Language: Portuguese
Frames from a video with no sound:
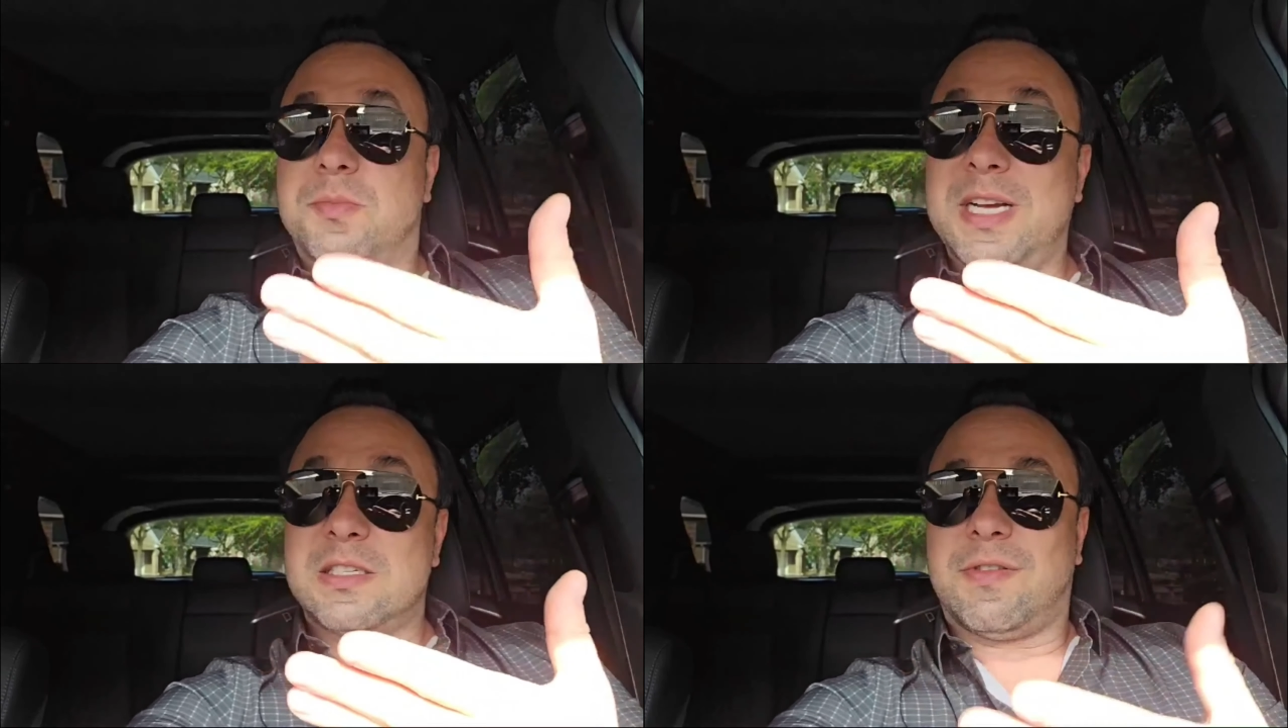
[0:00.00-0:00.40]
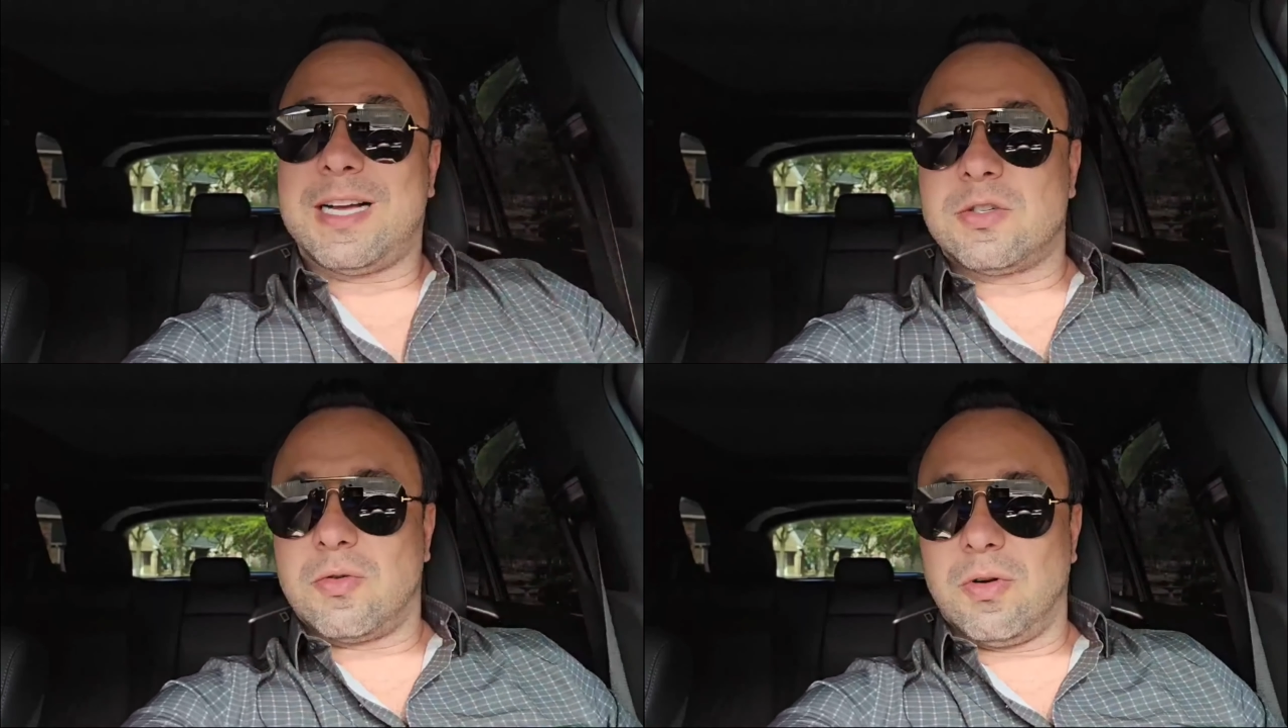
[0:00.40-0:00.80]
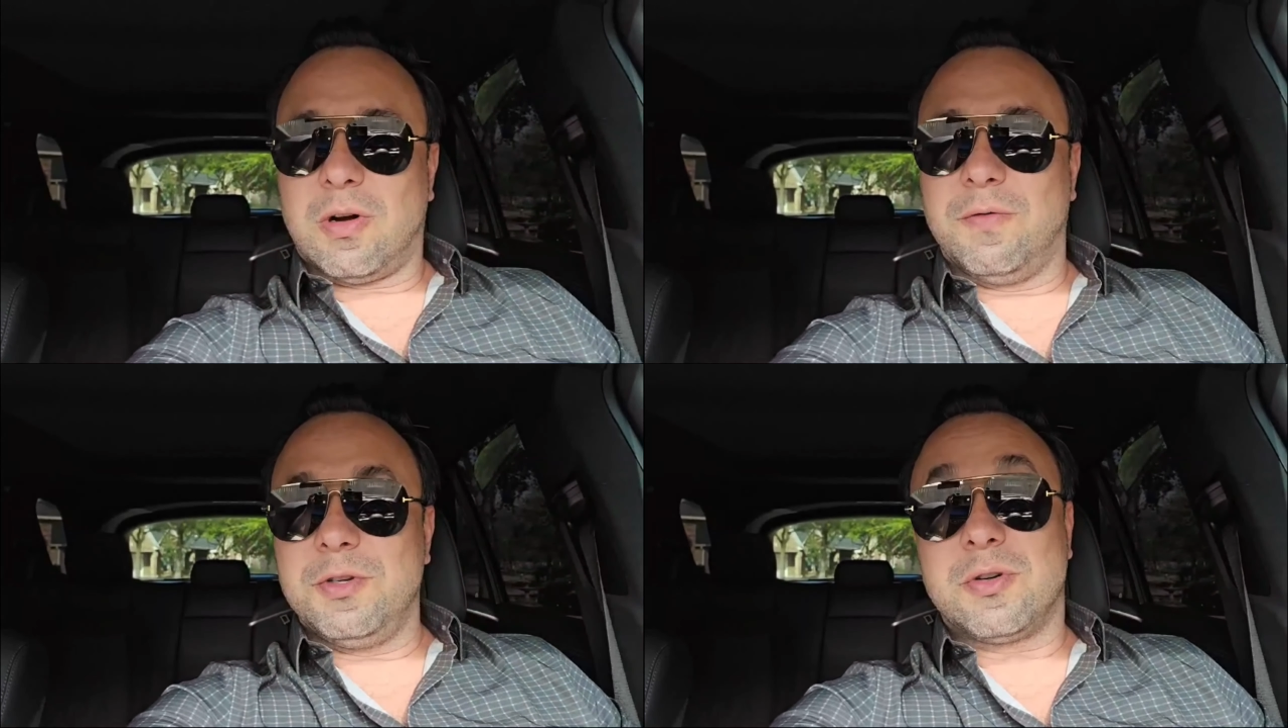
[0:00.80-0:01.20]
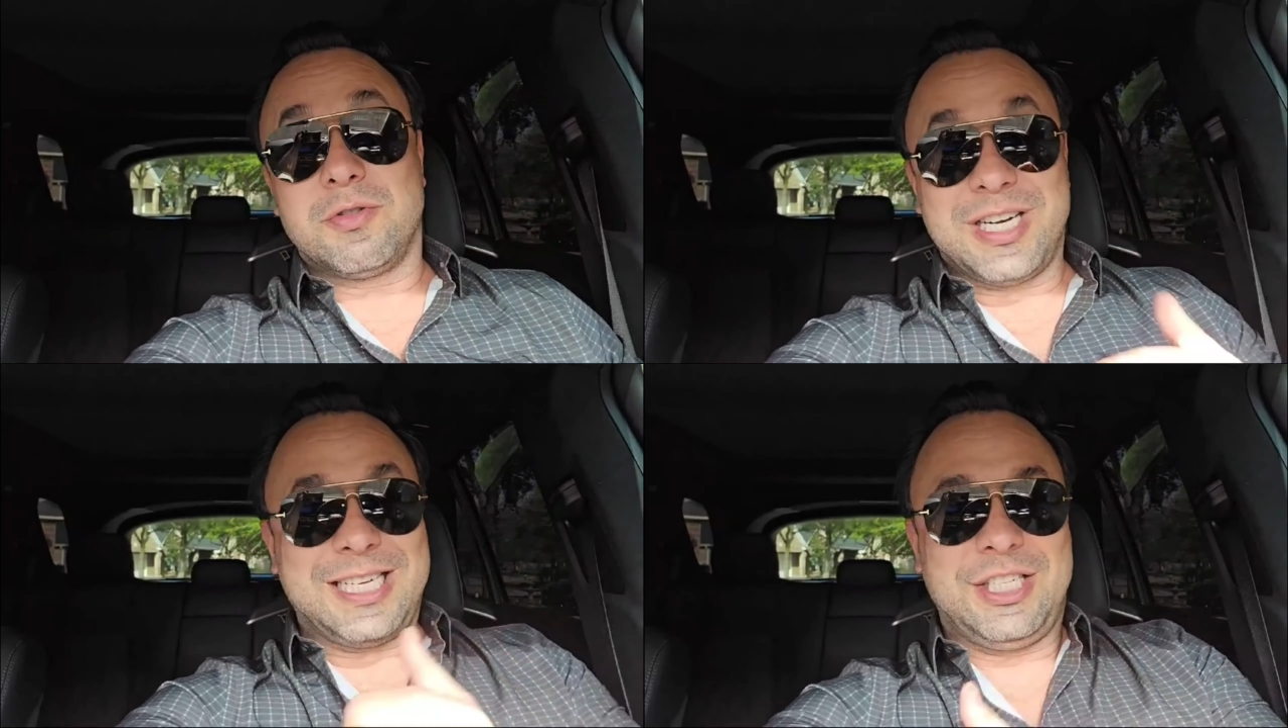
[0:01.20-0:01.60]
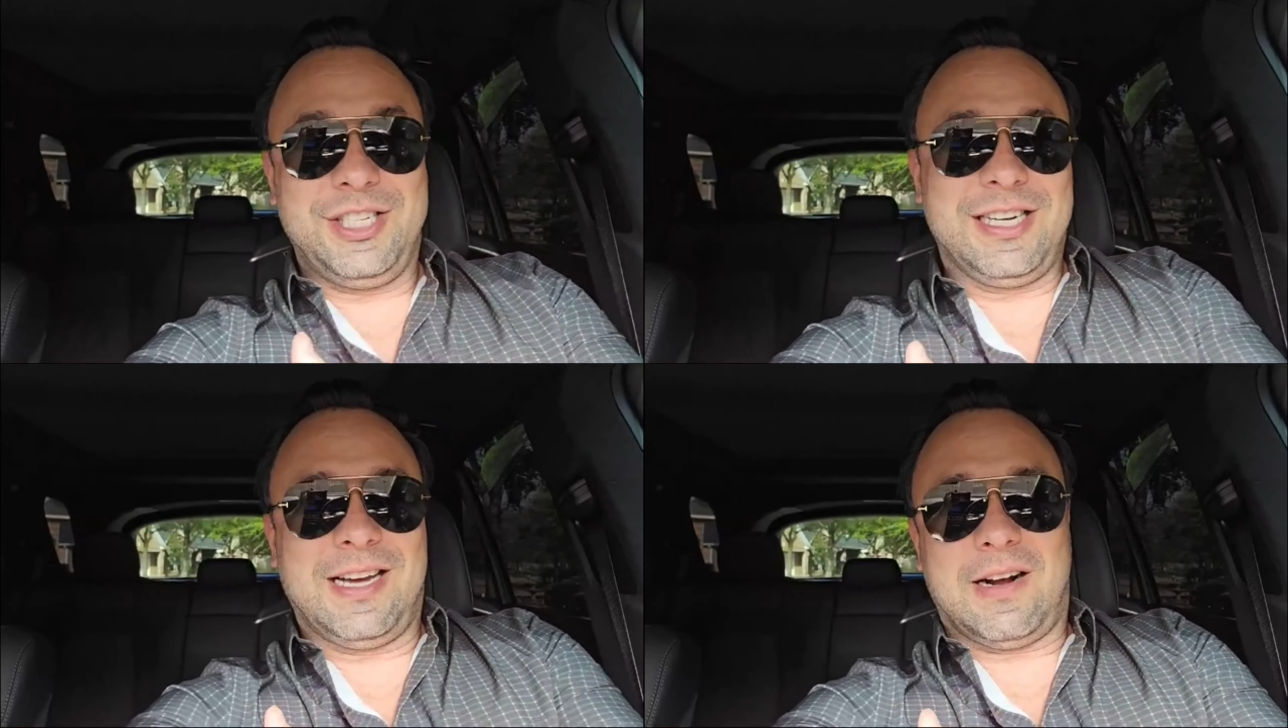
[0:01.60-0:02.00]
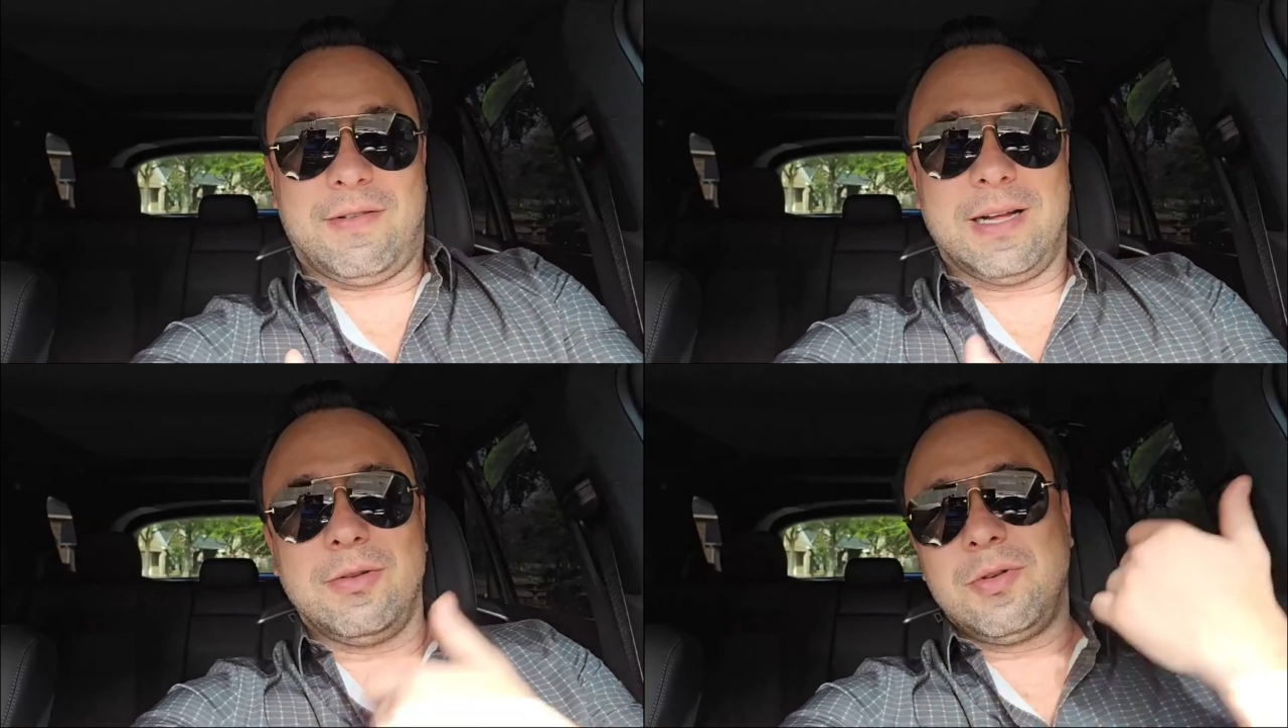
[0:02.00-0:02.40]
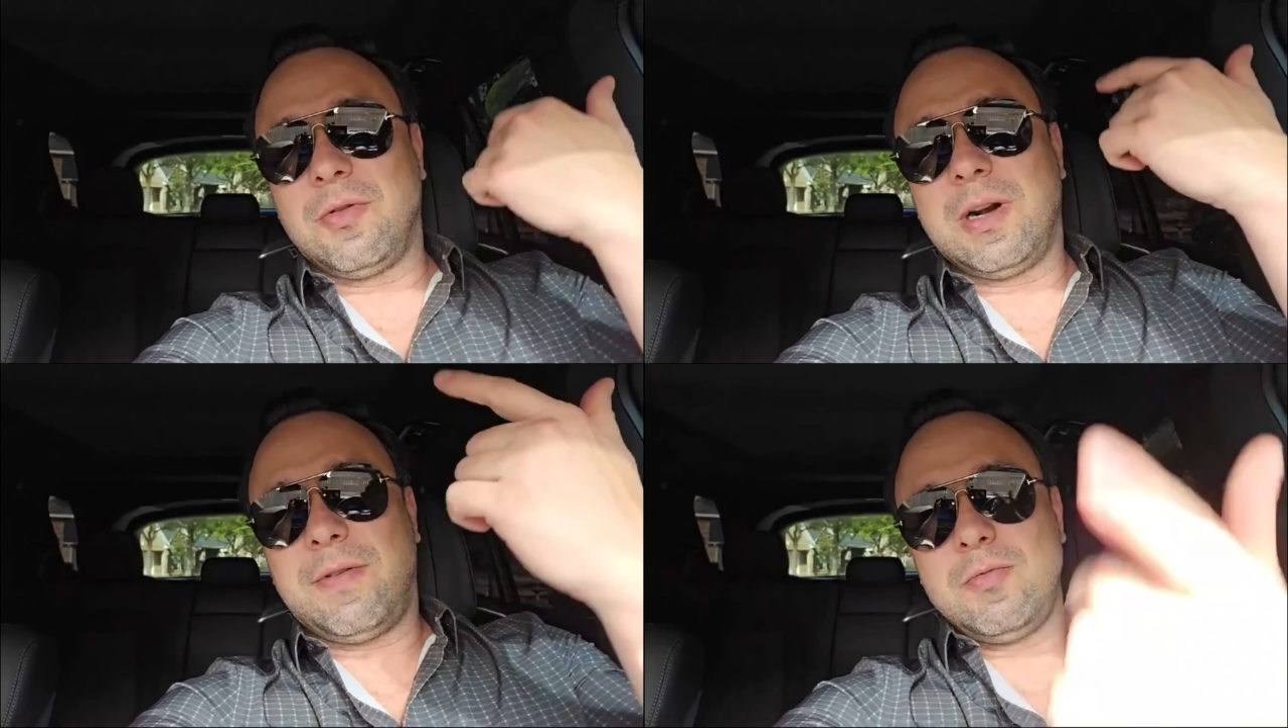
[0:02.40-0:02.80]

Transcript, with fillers: Eu acho mais fácil colocar o vídeo que eu já tinha gravado do que eu